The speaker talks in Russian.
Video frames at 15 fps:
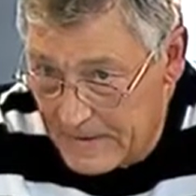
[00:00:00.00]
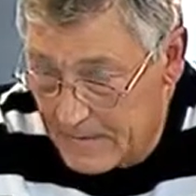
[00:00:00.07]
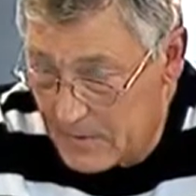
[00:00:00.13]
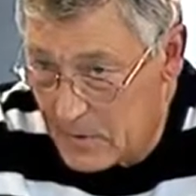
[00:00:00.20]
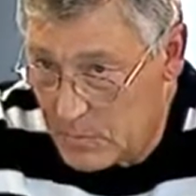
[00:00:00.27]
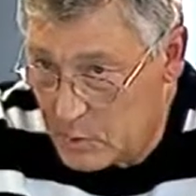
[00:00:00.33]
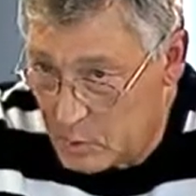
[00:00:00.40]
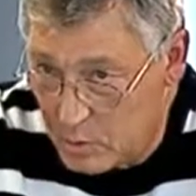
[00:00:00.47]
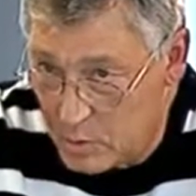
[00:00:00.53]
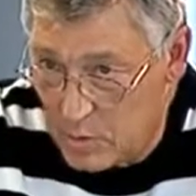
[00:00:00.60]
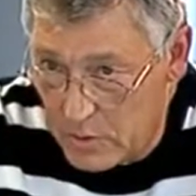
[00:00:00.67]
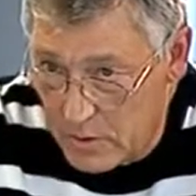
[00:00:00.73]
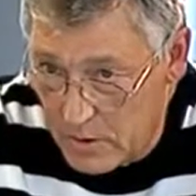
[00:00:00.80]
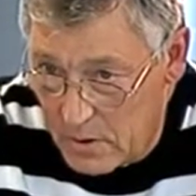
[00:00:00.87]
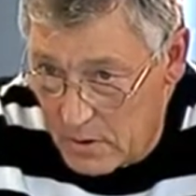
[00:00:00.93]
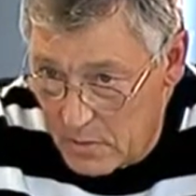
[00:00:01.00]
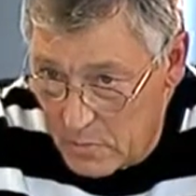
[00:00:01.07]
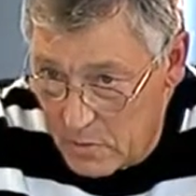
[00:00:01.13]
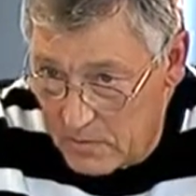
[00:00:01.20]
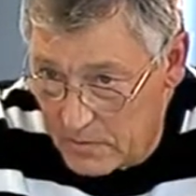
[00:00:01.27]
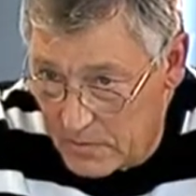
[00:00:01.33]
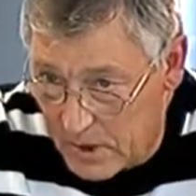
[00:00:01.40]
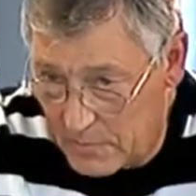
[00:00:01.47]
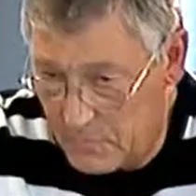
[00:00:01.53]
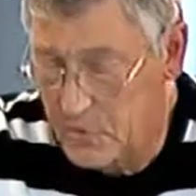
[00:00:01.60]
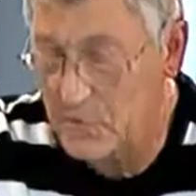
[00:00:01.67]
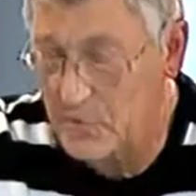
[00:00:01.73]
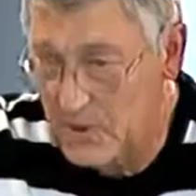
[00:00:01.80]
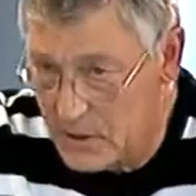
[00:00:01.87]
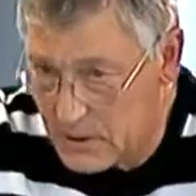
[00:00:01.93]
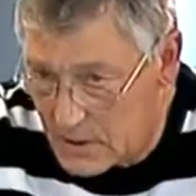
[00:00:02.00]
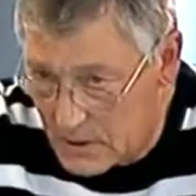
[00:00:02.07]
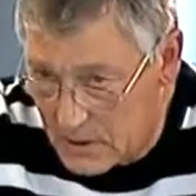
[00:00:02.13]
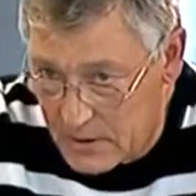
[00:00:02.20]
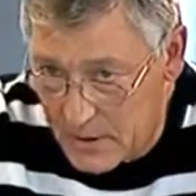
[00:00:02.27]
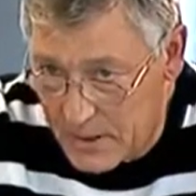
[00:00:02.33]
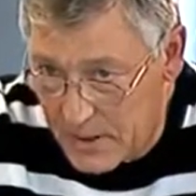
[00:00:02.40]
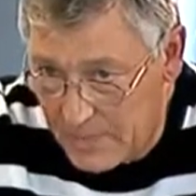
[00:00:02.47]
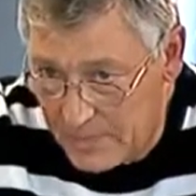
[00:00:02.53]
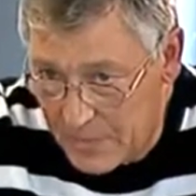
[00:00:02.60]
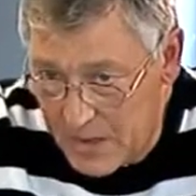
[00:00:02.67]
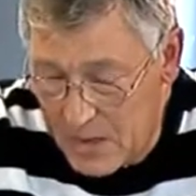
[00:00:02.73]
по обслуживанию домов, там свои слесаря.